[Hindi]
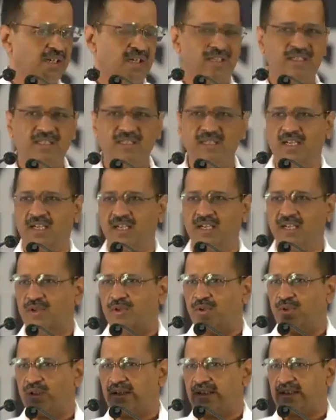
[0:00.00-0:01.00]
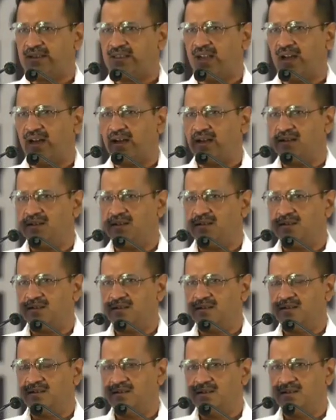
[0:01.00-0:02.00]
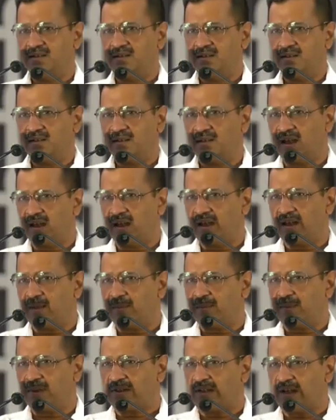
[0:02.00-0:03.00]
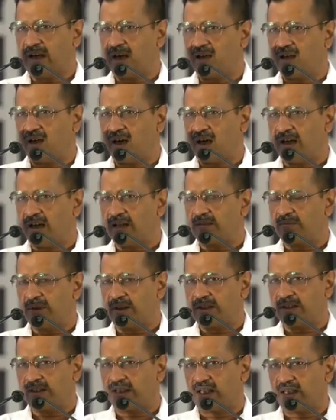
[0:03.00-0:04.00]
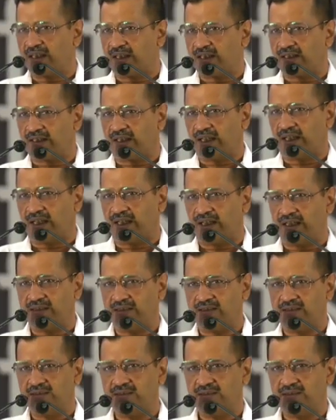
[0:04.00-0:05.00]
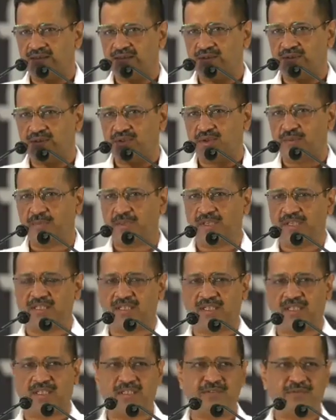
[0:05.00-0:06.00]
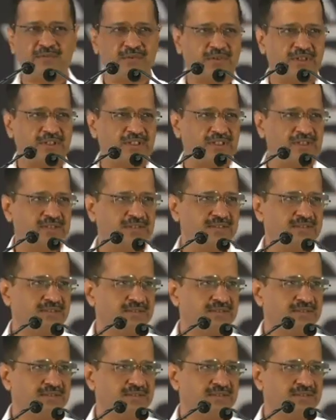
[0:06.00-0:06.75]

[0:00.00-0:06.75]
कहीं अगर कोई किसान गरीब किसान आत्महत्या करता है तो बड़ी तकलीफ होती है